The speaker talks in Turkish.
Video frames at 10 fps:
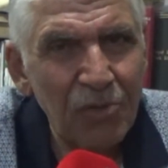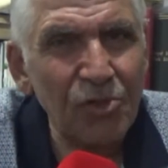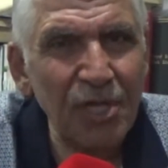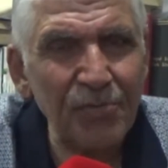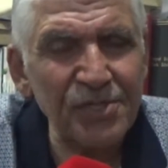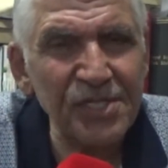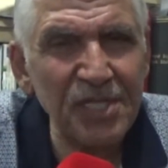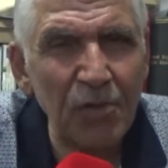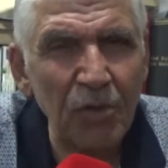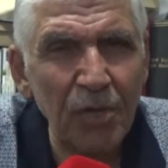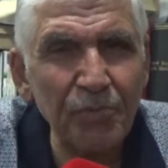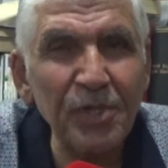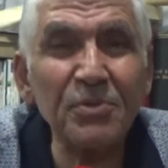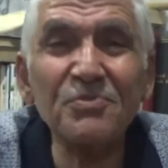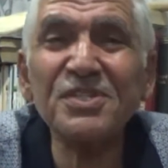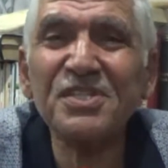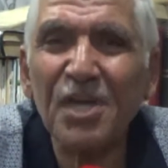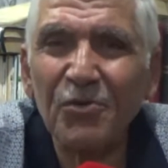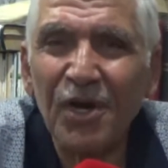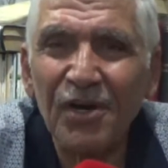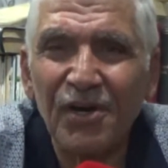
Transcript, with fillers: Ülkemizi sevak, birbirimizi sevak,